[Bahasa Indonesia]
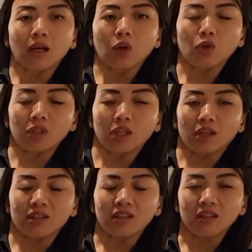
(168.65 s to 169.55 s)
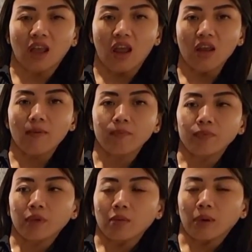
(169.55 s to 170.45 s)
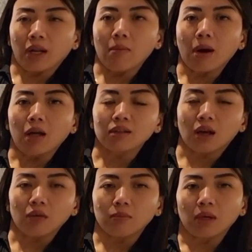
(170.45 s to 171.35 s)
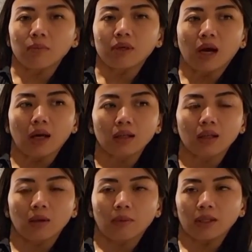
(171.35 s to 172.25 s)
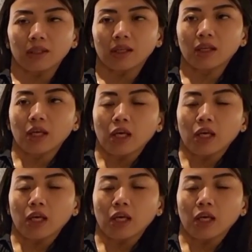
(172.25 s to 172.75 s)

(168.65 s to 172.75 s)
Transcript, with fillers: Lalu ketika cheat day, mereka makan sangat berlebihan dalam artian